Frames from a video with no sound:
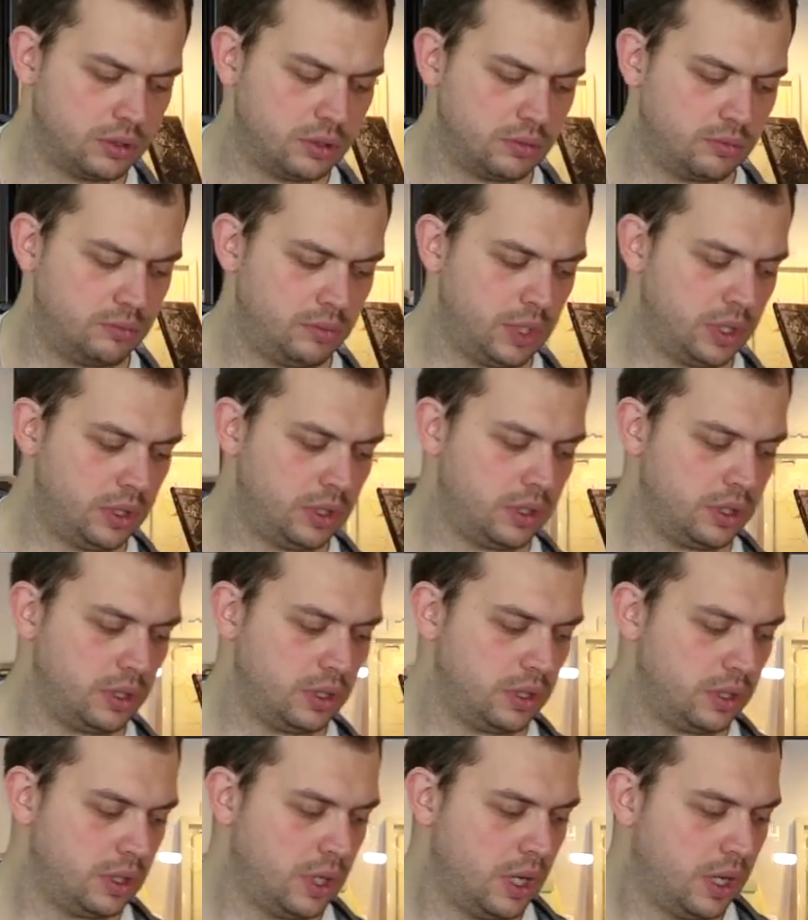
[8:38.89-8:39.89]

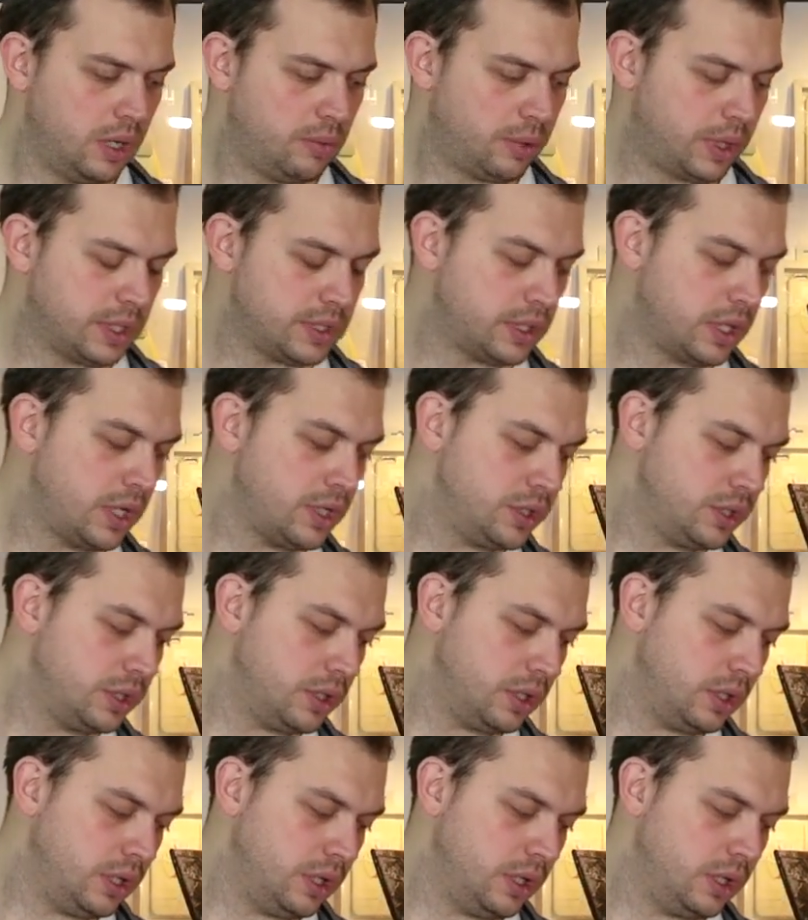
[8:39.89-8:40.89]
белый,
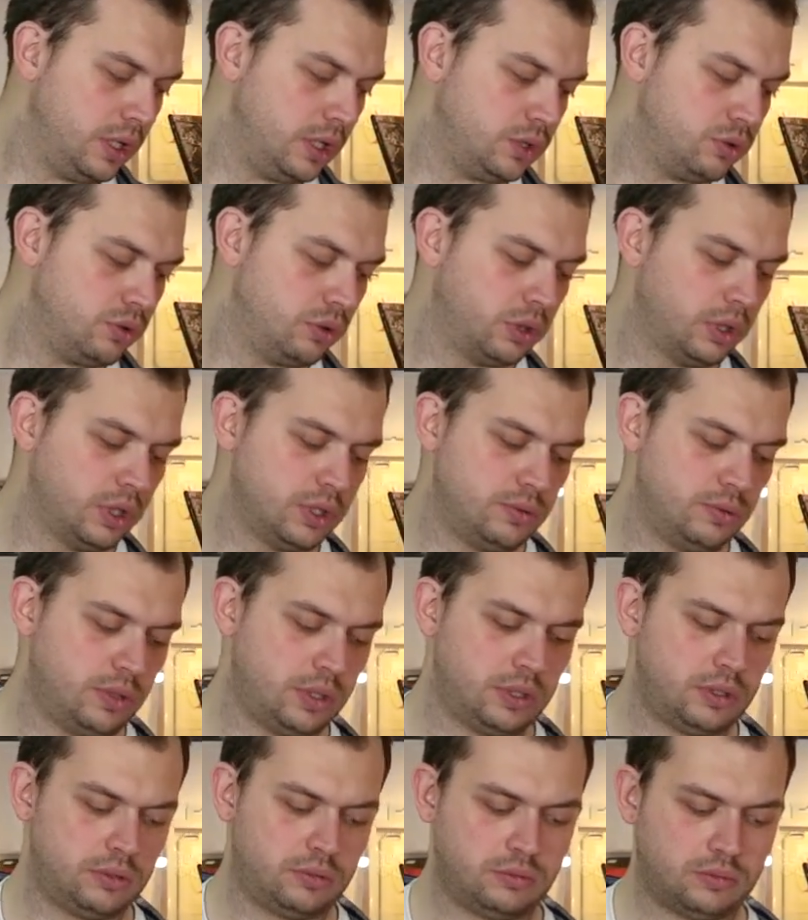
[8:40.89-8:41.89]
прозрачный и черный
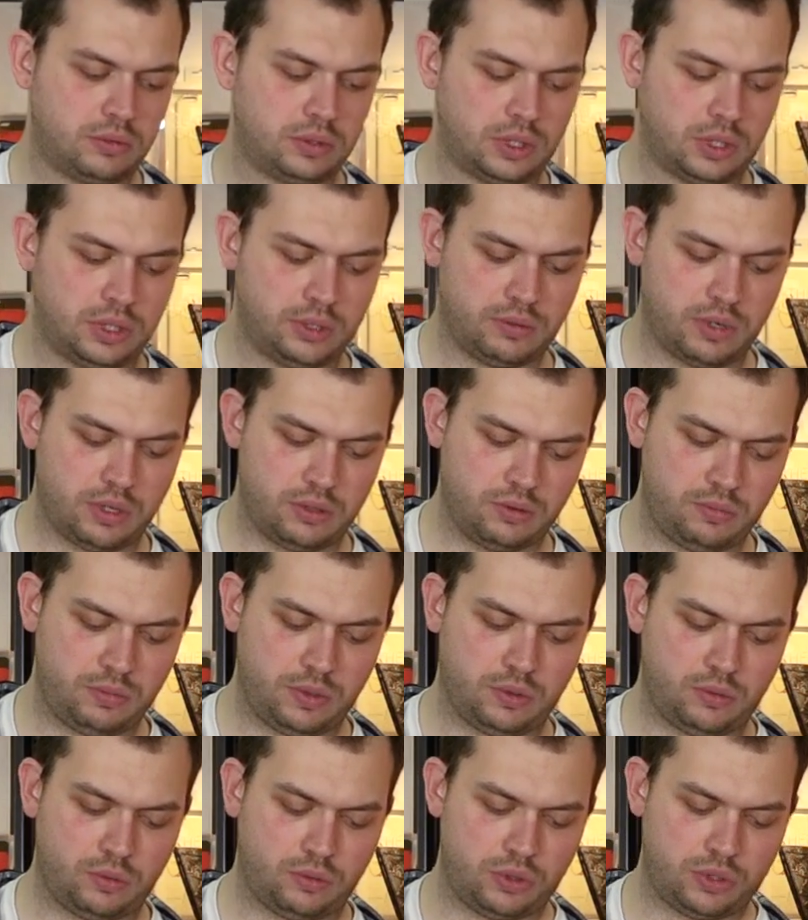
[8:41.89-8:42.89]
цвет. Вот они два идут,
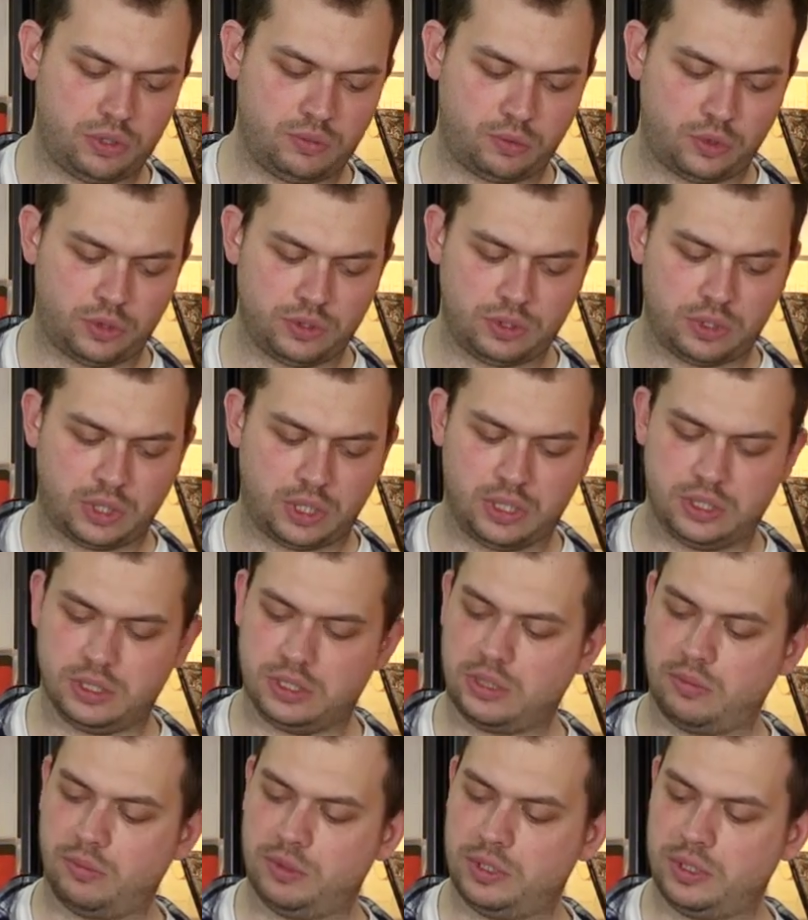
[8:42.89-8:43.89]
мне очень просто нравится.
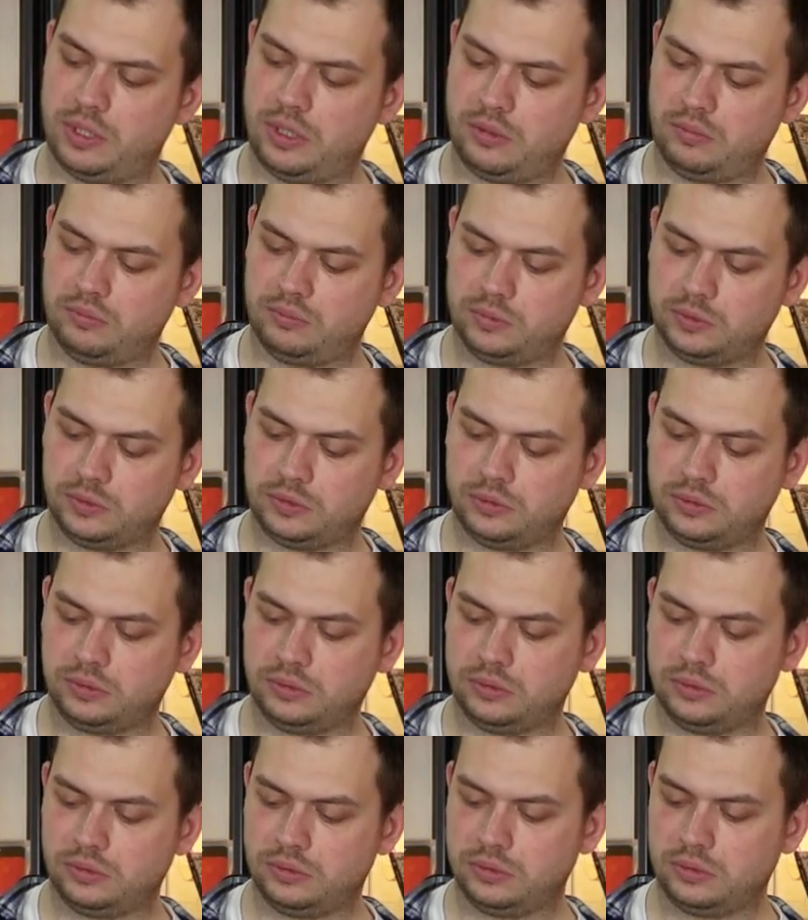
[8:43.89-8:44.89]
А клипсы снять
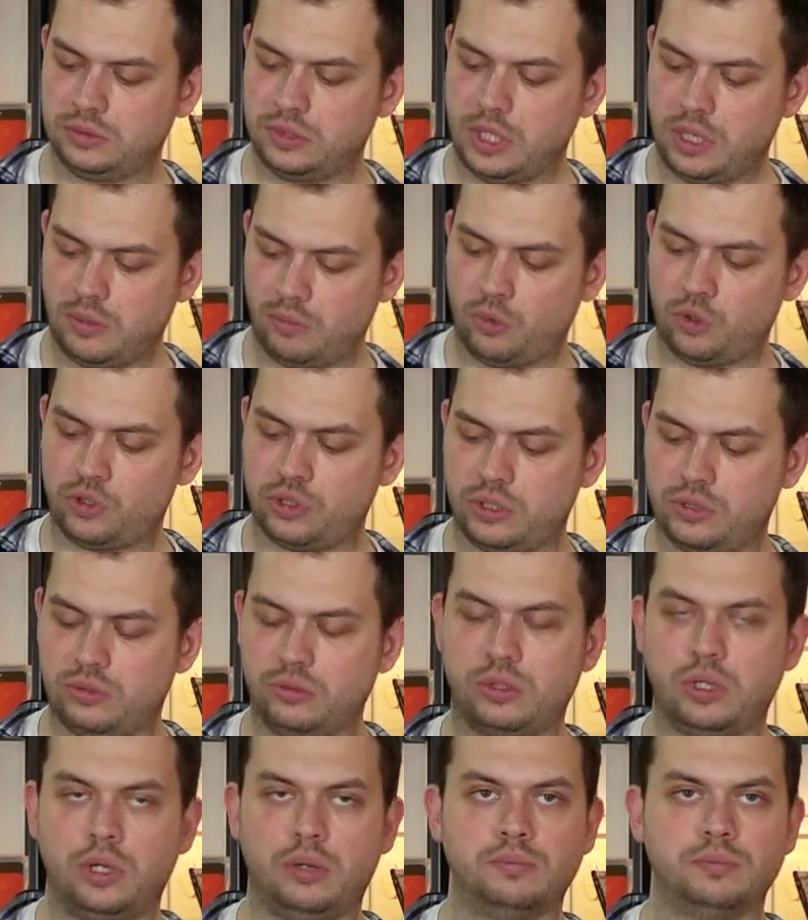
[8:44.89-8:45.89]
нельзя, да? Можно она...
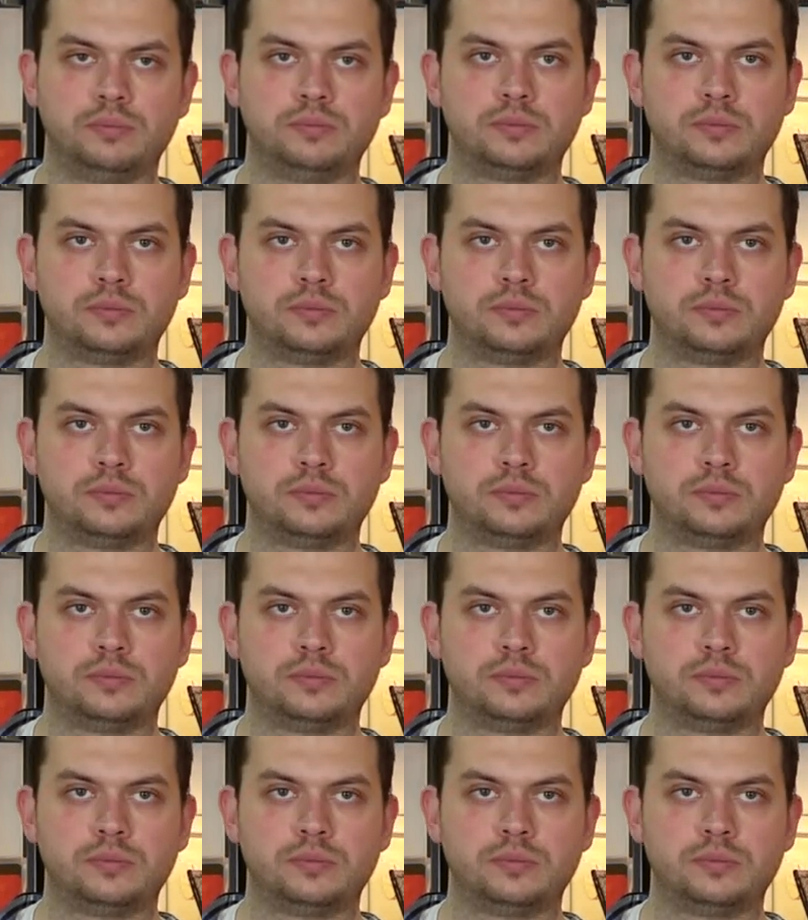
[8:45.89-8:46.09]
изнутри.